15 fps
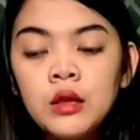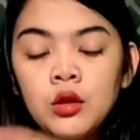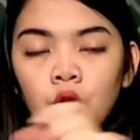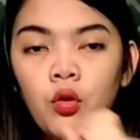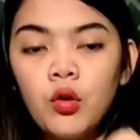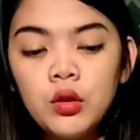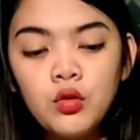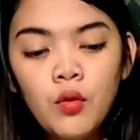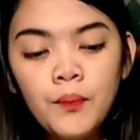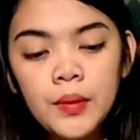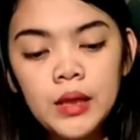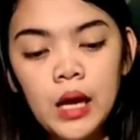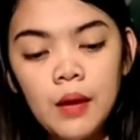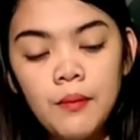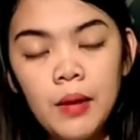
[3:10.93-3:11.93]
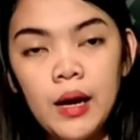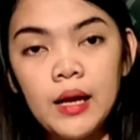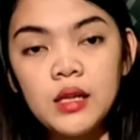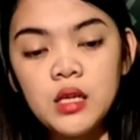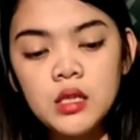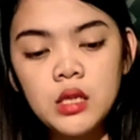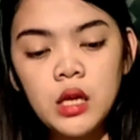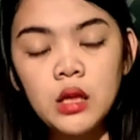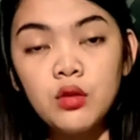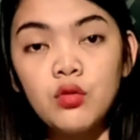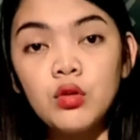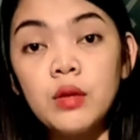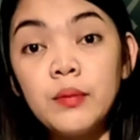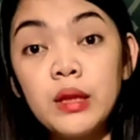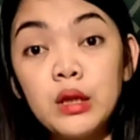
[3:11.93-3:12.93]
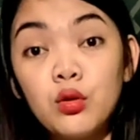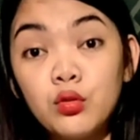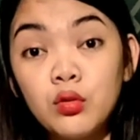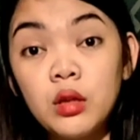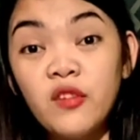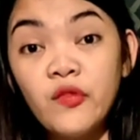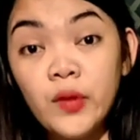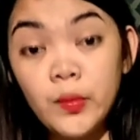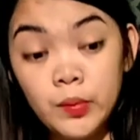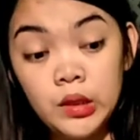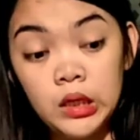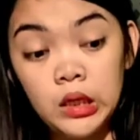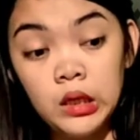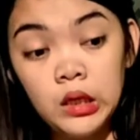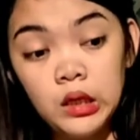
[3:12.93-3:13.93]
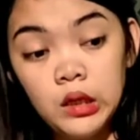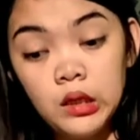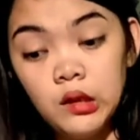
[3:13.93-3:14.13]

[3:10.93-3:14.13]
to, itong pinakamahal kasi ito nabili ko to ng 50.